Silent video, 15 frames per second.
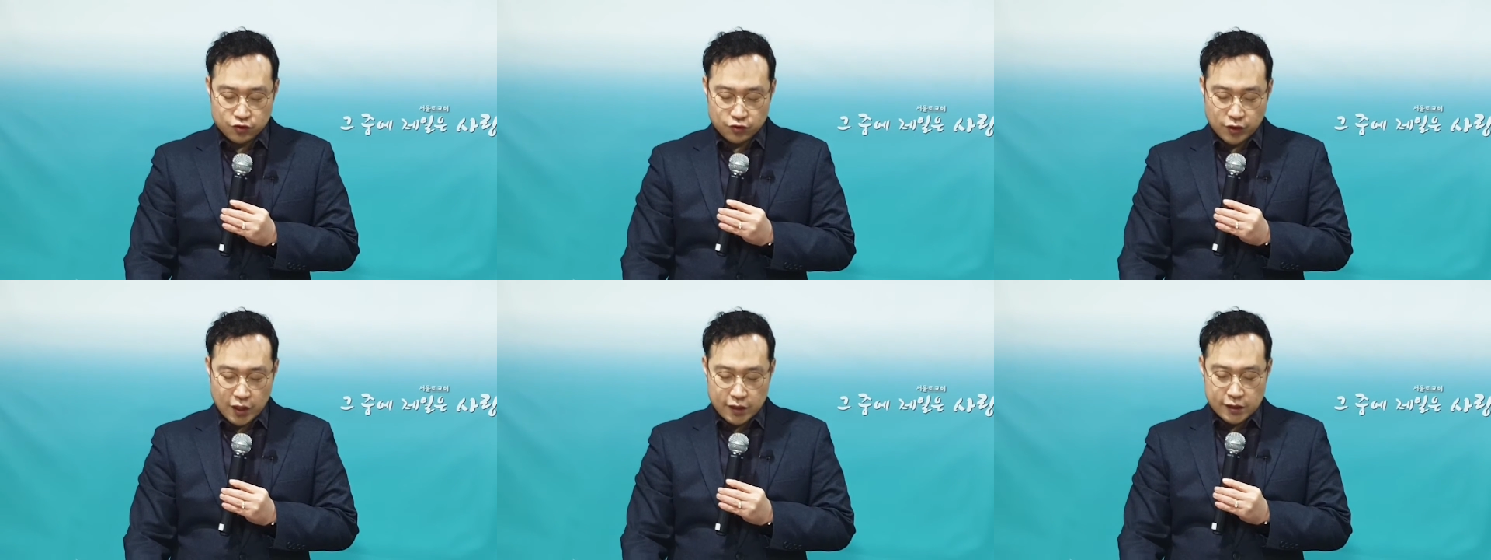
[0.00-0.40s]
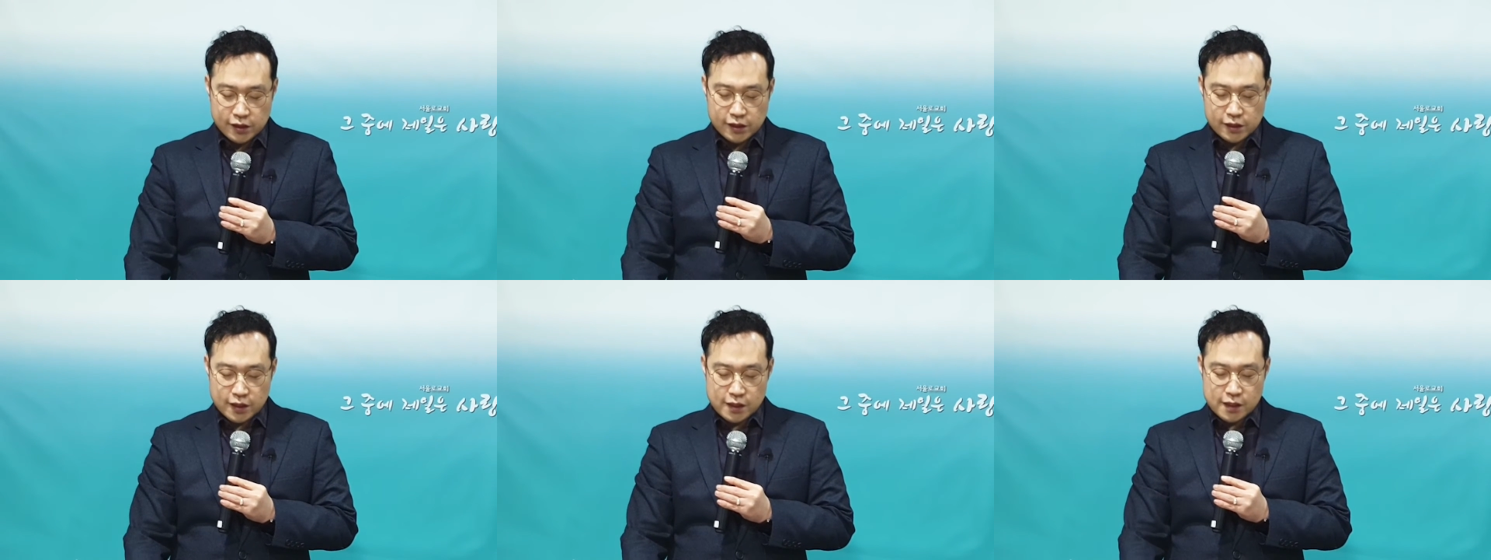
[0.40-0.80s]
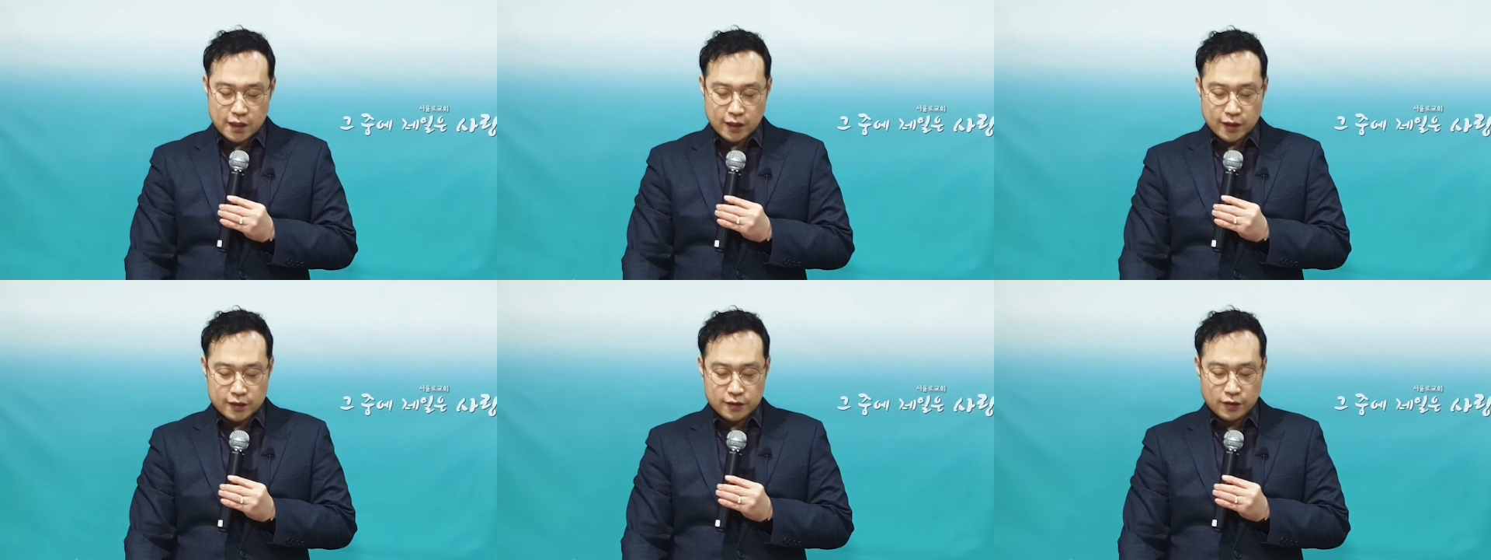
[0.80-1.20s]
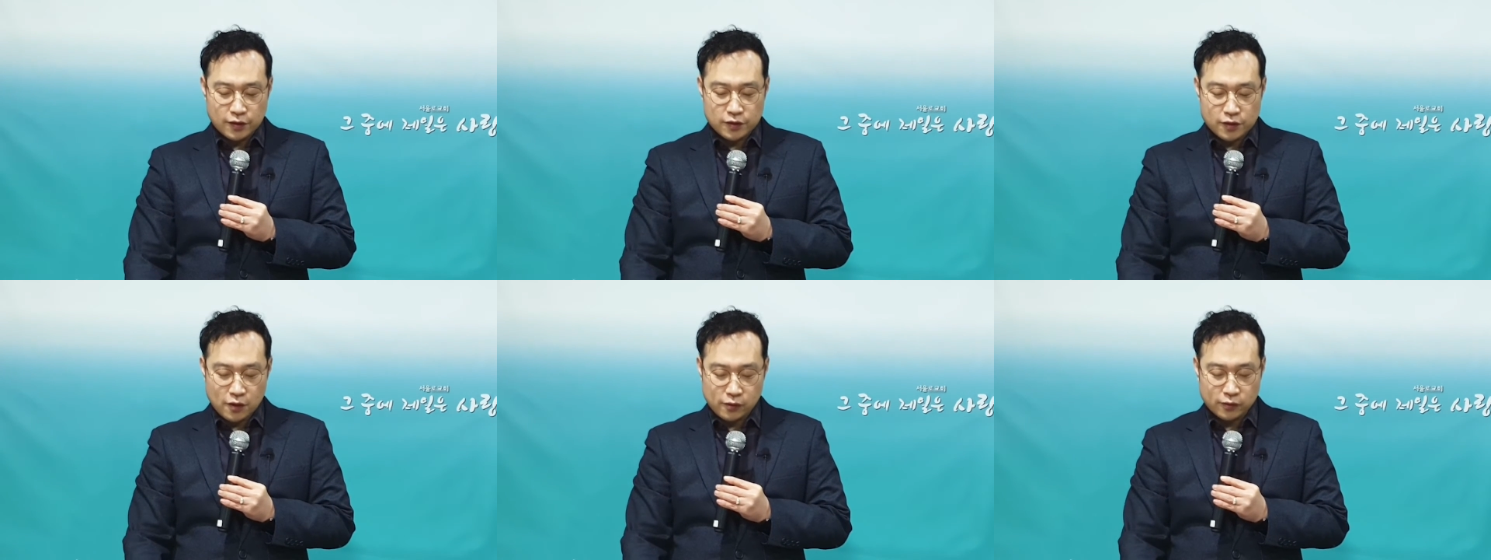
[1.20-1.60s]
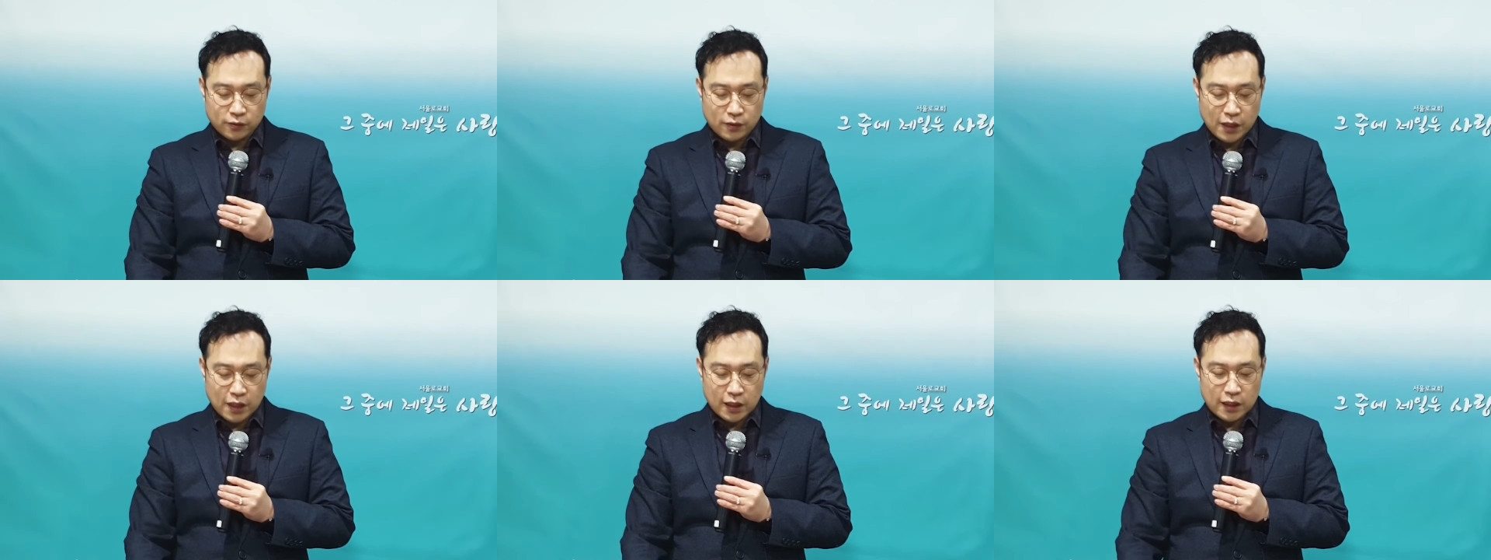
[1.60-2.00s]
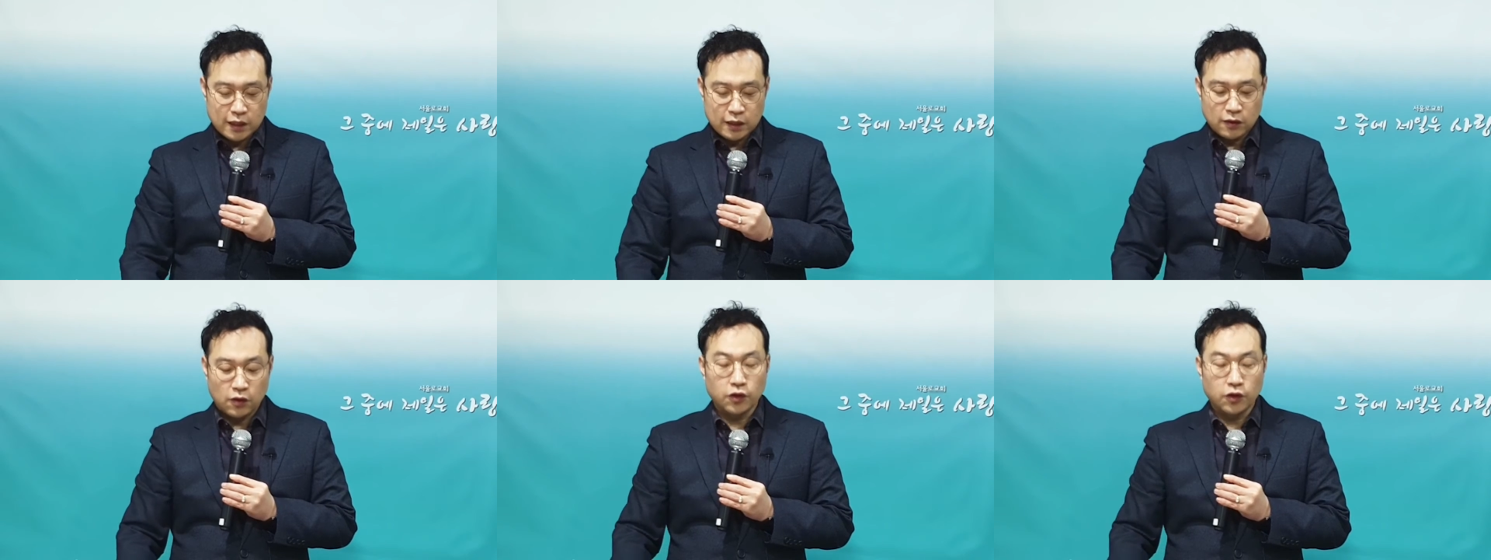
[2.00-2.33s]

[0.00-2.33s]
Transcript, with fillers: 중에 이 세상에서 성도가